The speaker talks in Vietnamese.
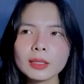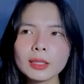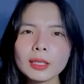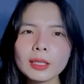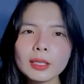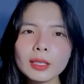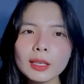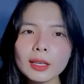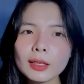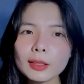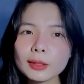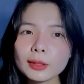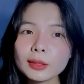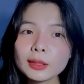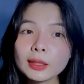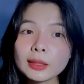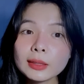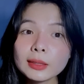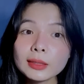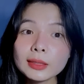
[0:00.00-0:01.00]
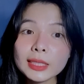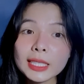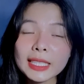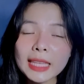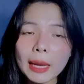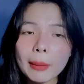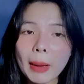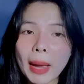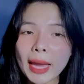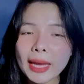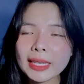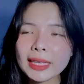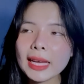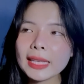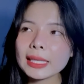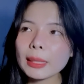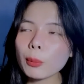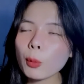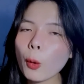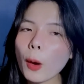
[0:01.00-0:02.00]
thì ờ, từ cái nhà bạn
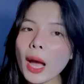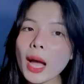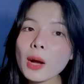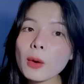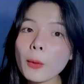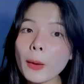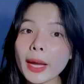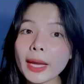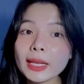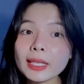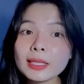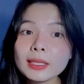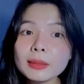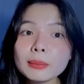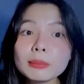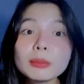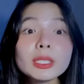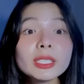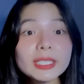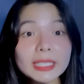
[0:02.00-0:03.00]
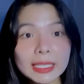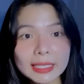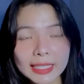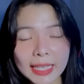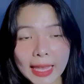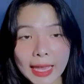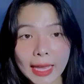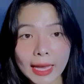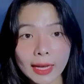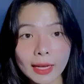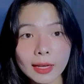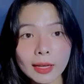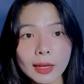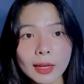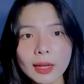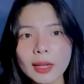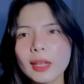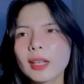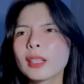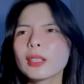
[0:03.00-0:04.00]
ra tập hóa khoảng 10 căn nhà
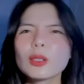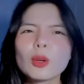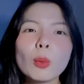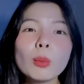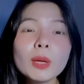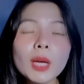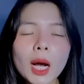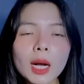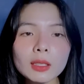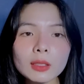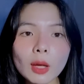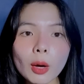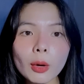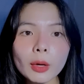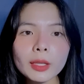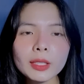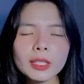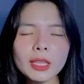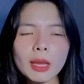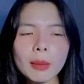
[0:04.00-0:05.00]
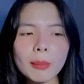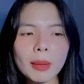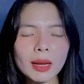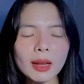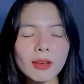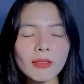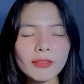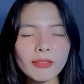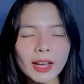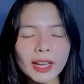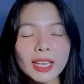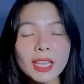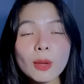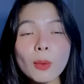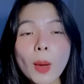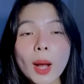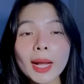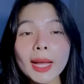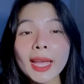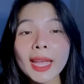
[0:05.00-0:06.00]
cũng gần thôi nhưng mà nó phải
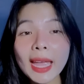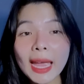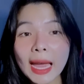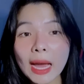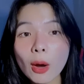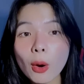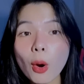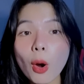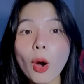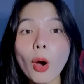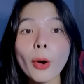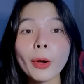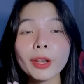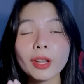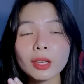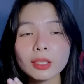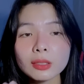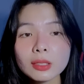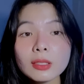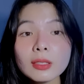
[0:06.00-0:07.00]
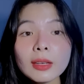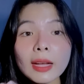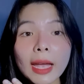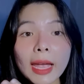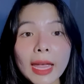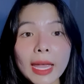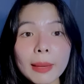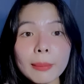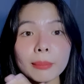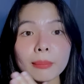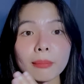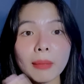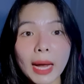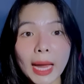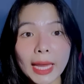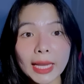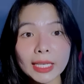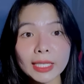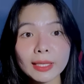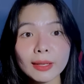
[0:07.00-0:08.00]
đi qua cái ao hồi đợt trước em
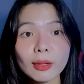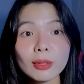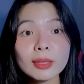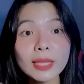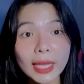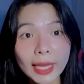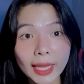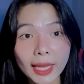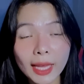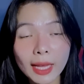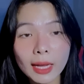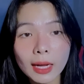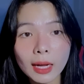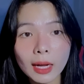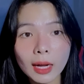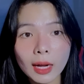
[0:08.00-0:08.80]
bạn nó té